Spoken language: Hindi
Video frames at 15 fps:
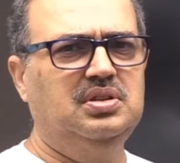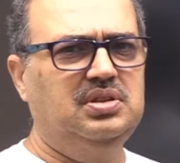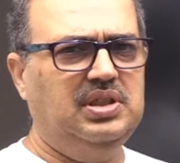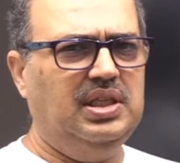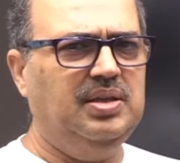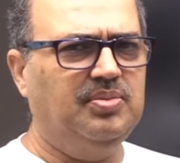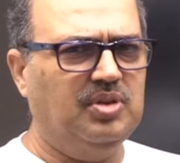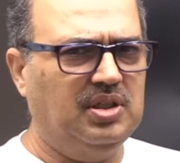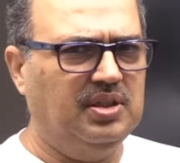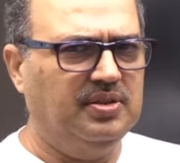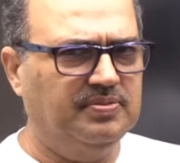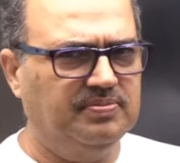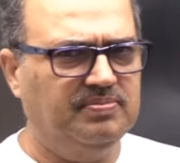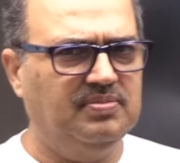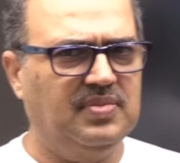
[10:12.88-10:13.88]
जल्दी बोलिए
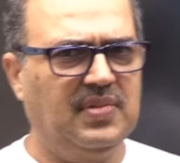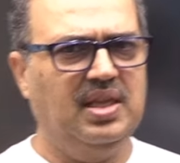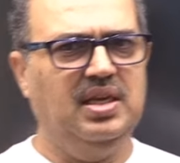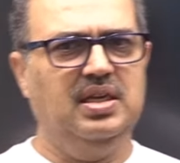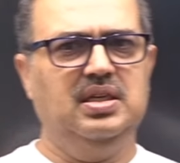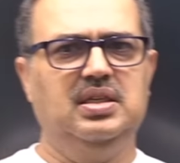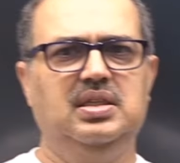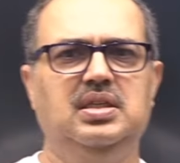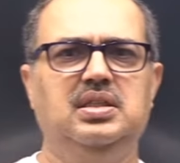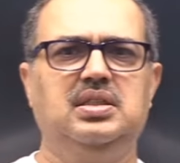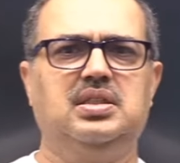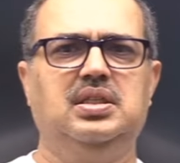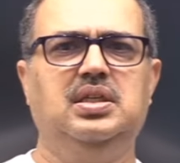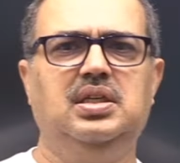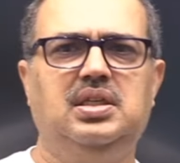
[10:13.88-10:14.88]

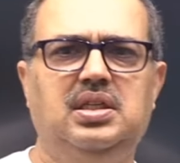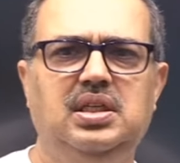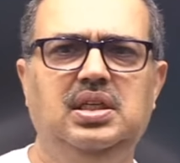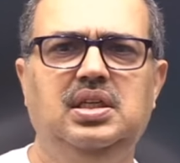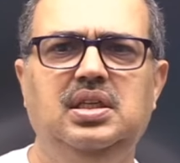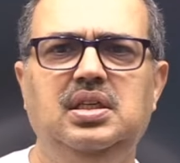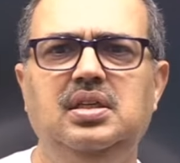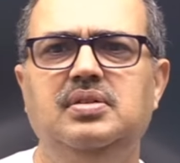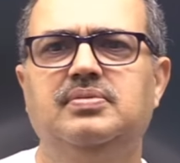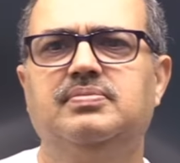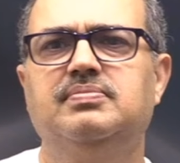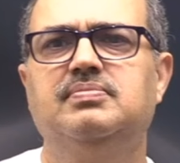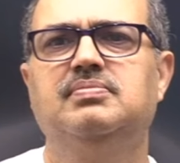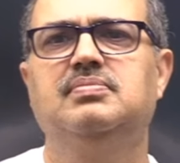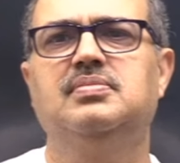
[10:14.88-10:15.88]
13
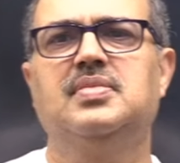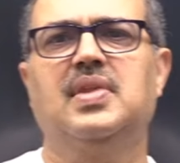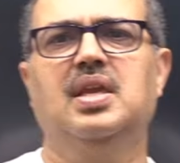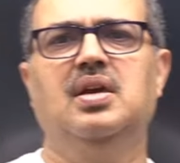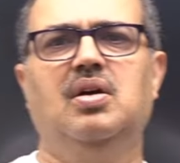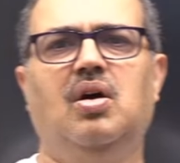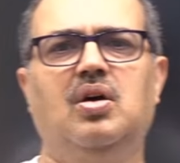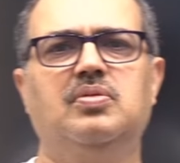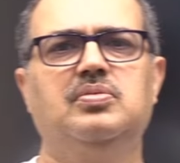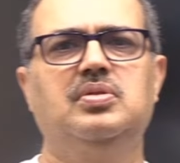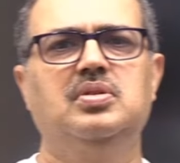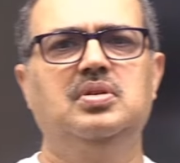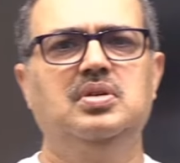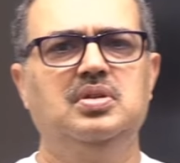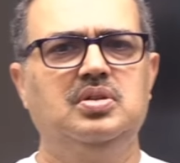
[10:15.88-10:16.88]
और
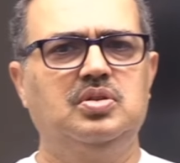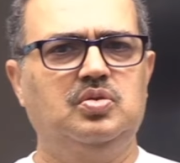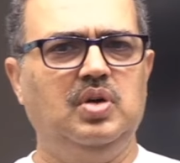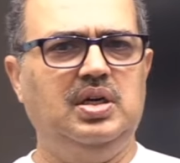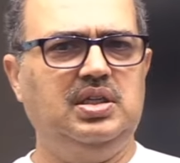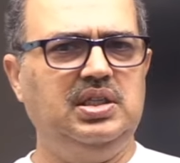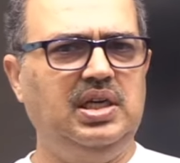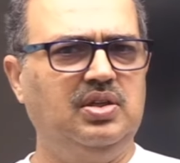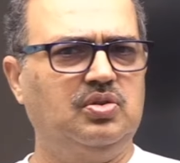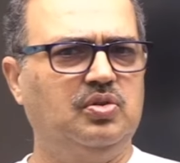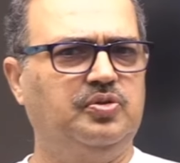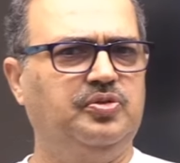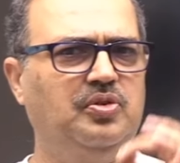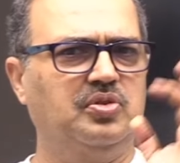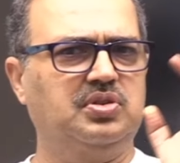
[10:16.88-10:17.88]
28 को
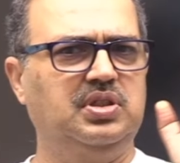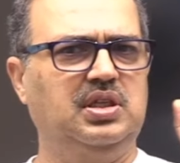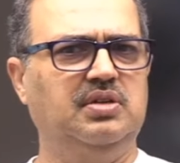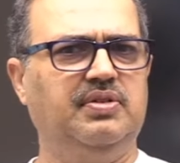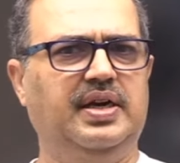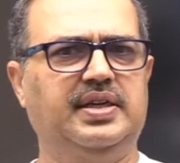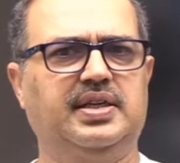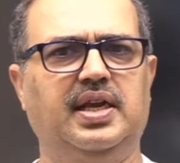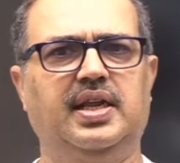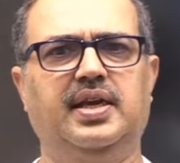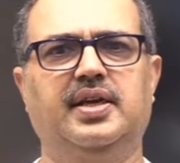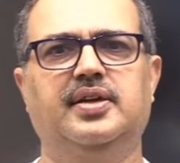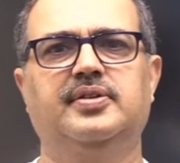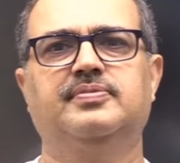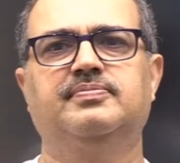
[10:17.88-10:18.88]
4 से डिवाइड
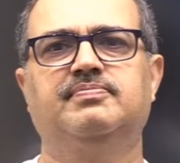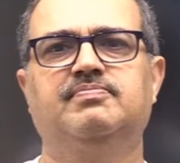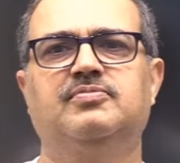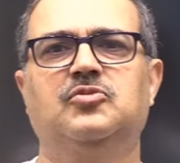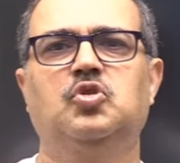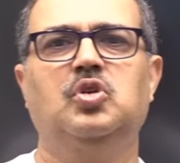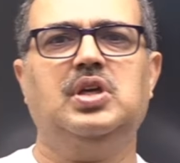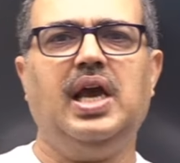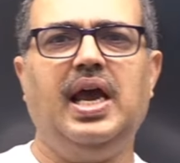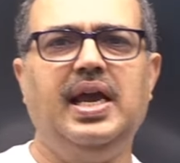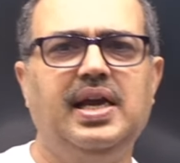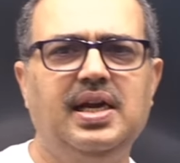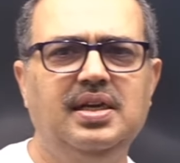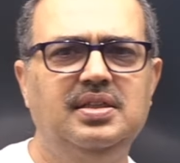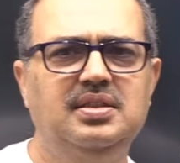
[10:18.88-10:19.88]
करेंगे तो क्या
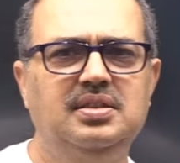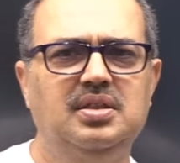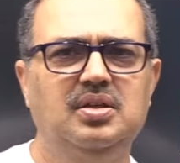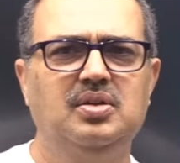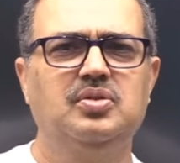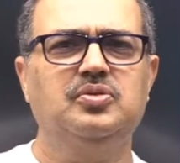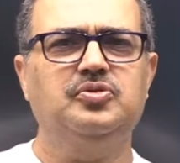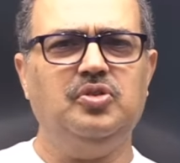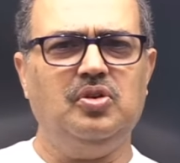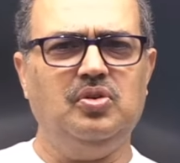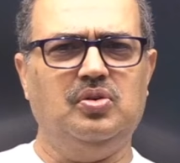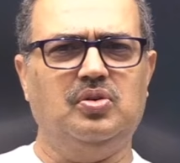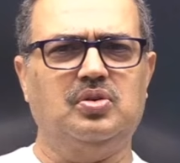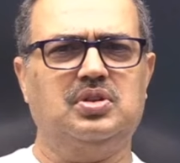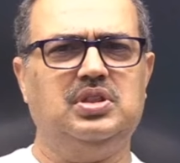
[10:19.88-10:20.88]
आएगा
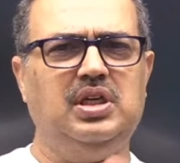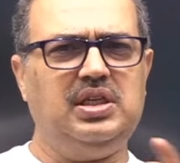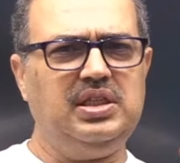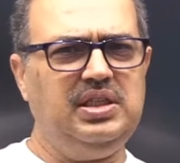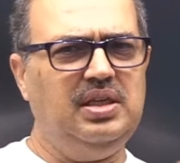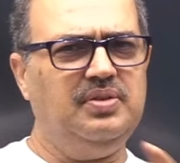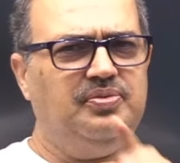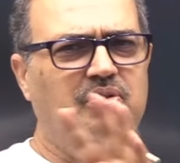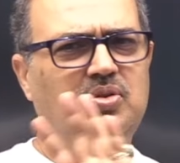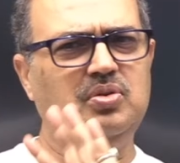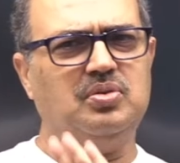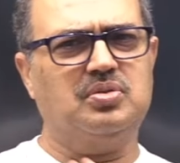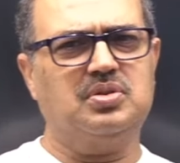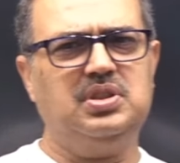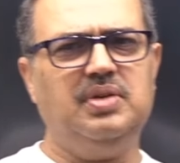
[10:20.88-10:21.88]
फोर थर्टीन एंड
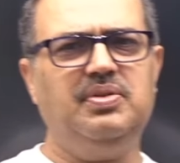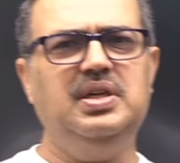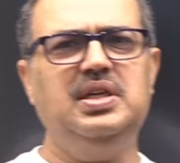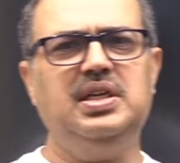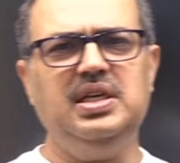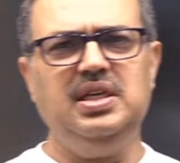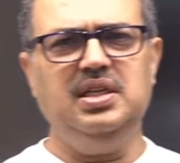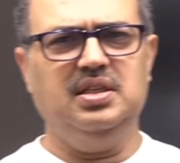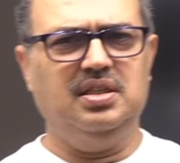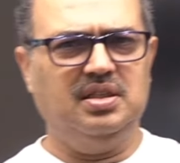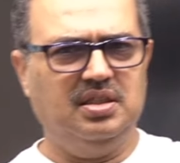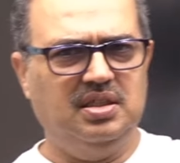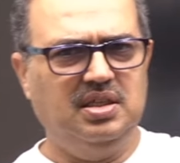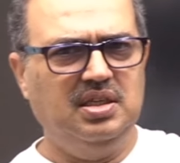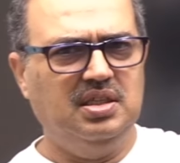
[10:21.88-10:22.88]
फोर सेवनटीन
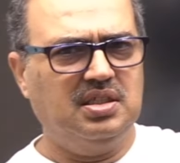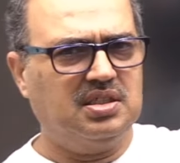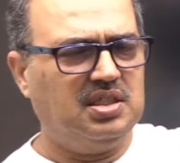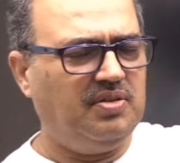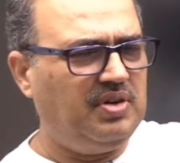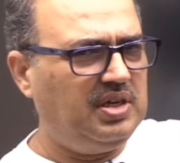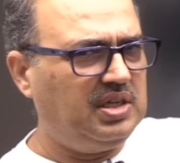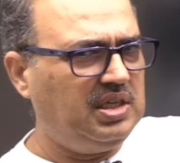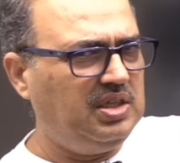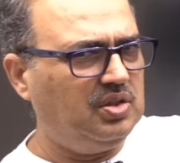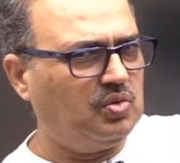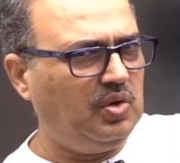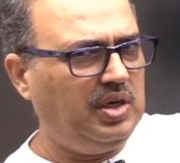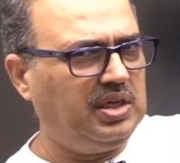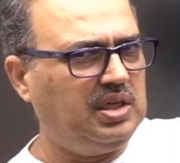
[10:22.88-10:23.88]
सेवनटीन
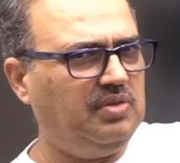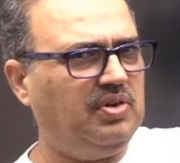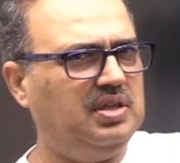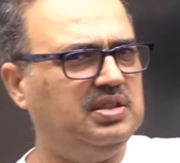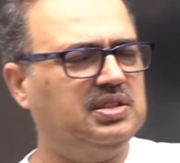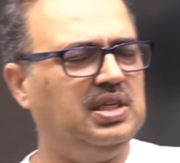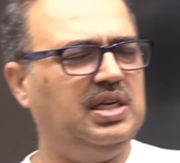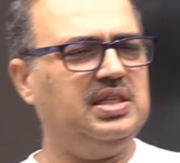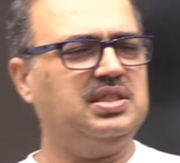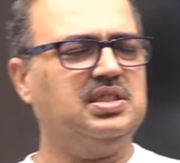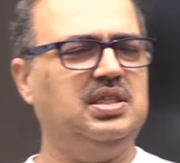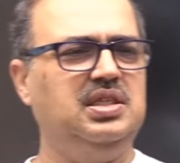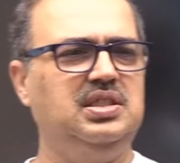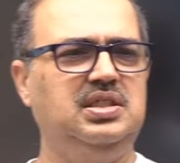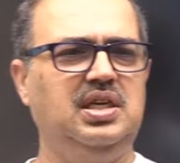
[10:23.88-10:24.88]
को एटी वन से लेस
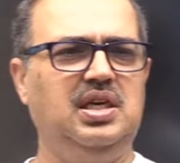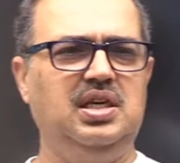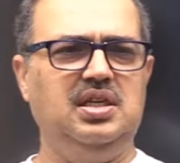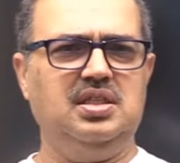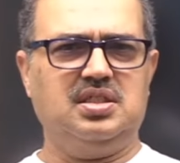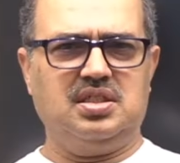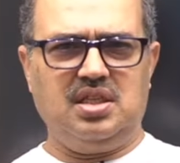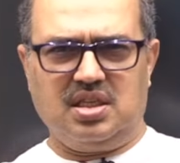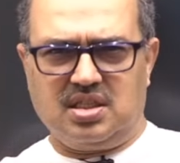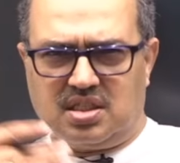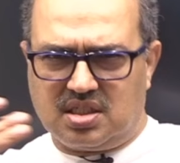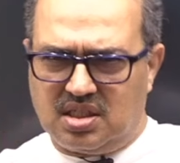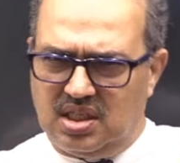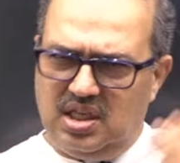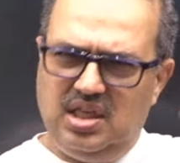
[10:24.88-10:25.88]
कीजिए
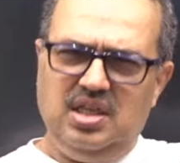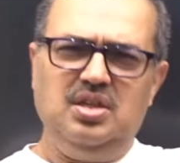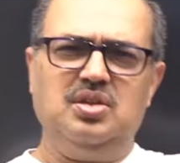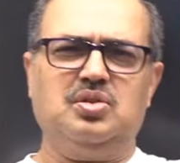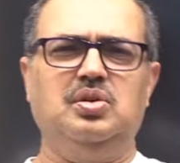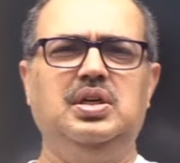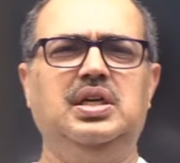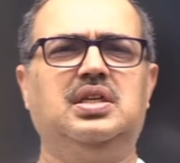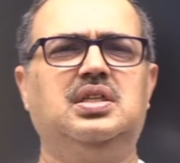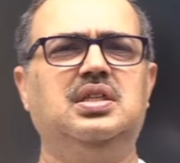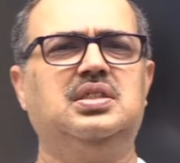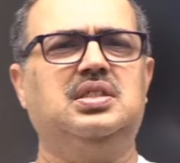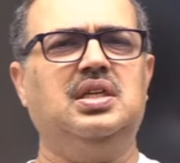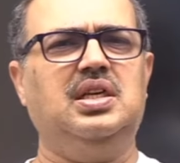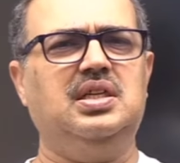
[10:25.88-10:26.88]
सिक्सटीन को
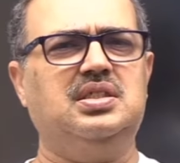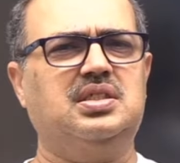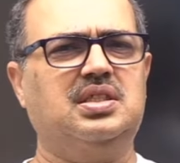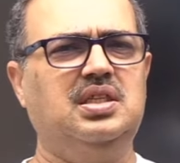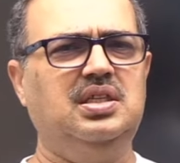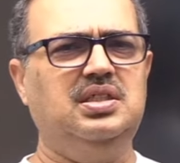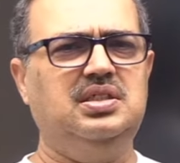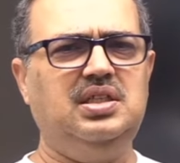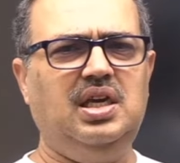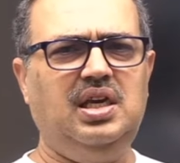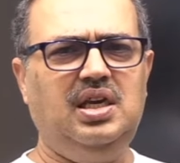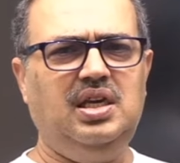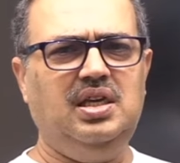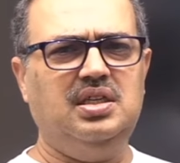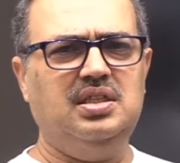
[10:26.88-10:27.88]
एट्टी से लेस
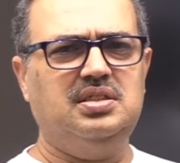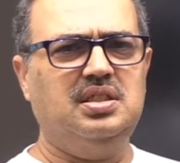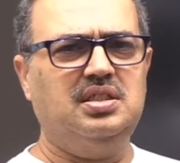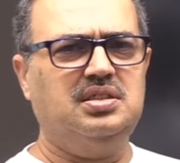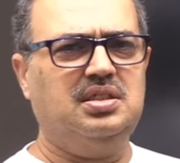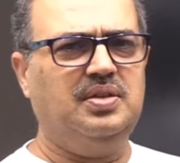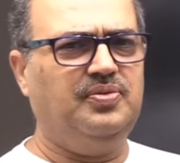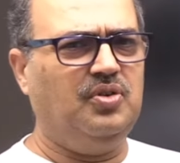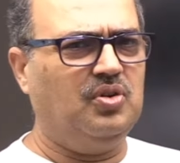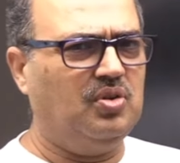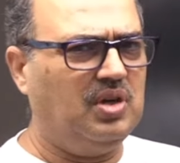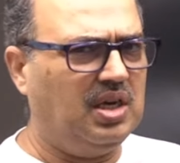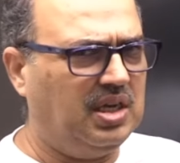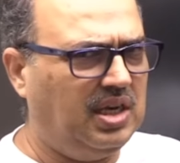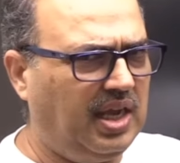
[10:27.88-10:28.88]
कीजिए सिक्सटी फोर
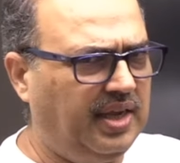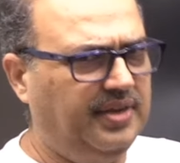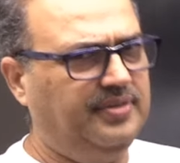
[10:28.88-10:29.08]
होगा कि नहीं